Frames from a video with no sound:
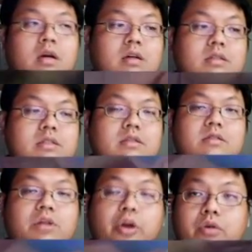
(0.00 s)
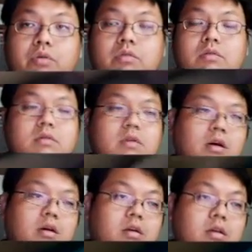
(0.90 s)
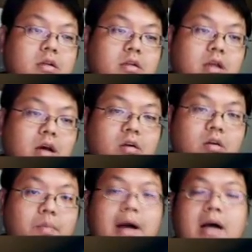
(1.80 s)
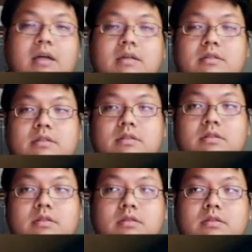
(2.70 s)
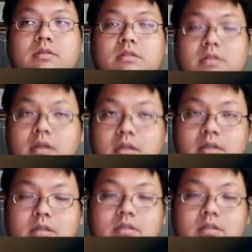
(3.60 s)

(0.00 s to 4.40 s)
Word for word: 二四六啊，然后八十十二